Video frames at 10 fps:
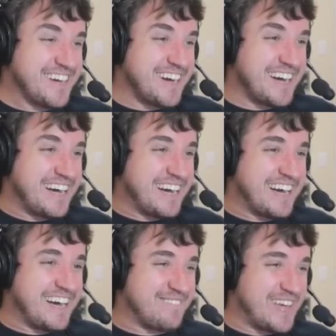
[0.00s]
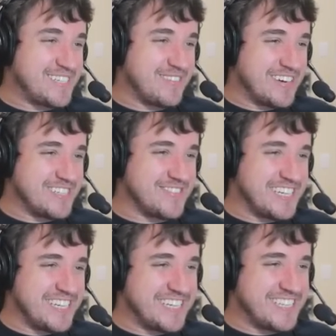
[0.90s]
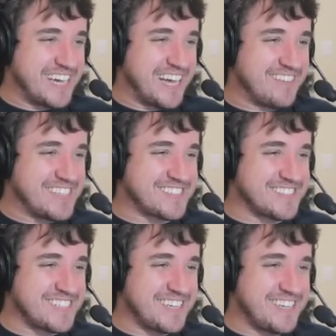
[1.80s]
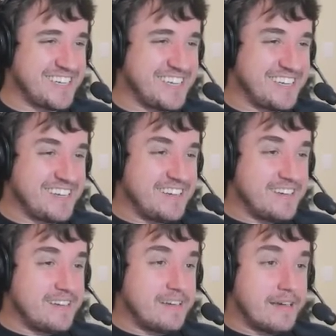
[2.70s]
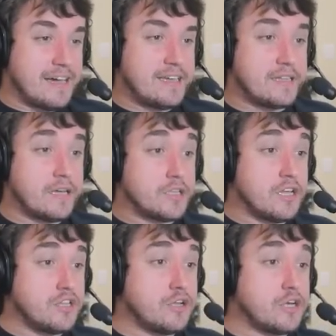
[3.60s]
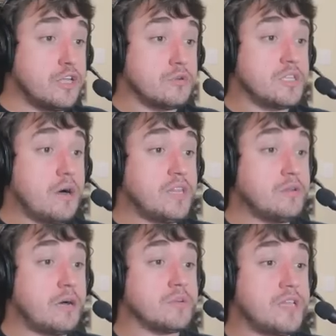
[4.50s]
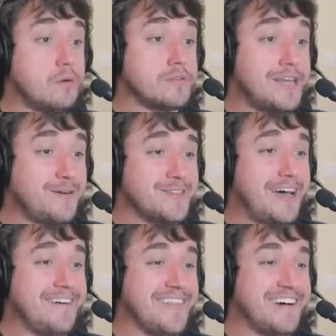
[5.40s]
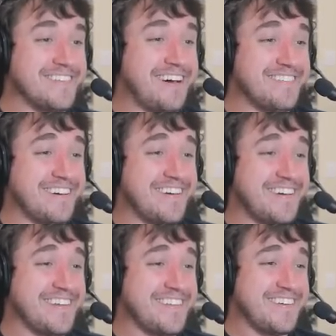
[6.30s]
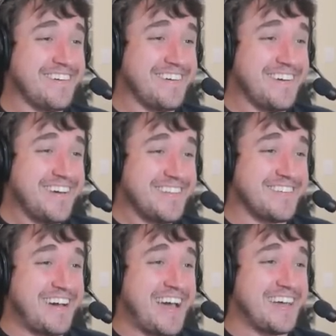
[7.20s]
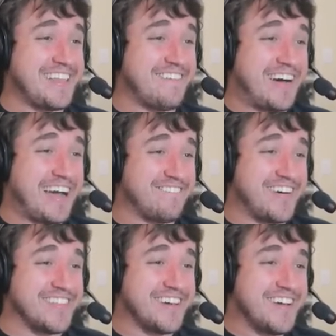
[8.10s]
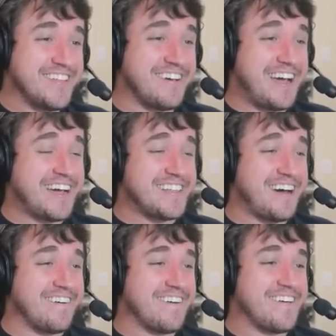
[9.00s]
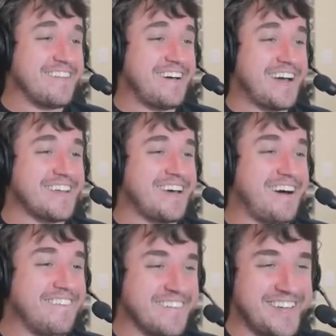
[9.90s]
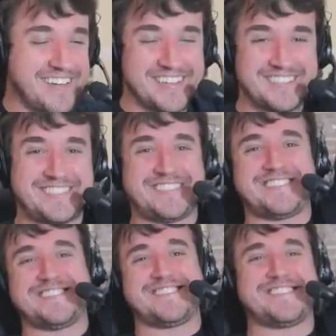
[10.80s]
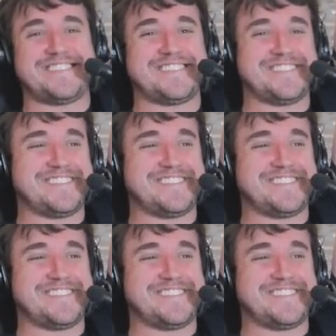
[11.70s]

ah, perdi um monte de vida, mas consegui. Ai, ai, não, não, não, não, não, não, não, não, não, não, não, não, não, não. Não erra não, vagabundo! Não erra não! Não erra não! É assim-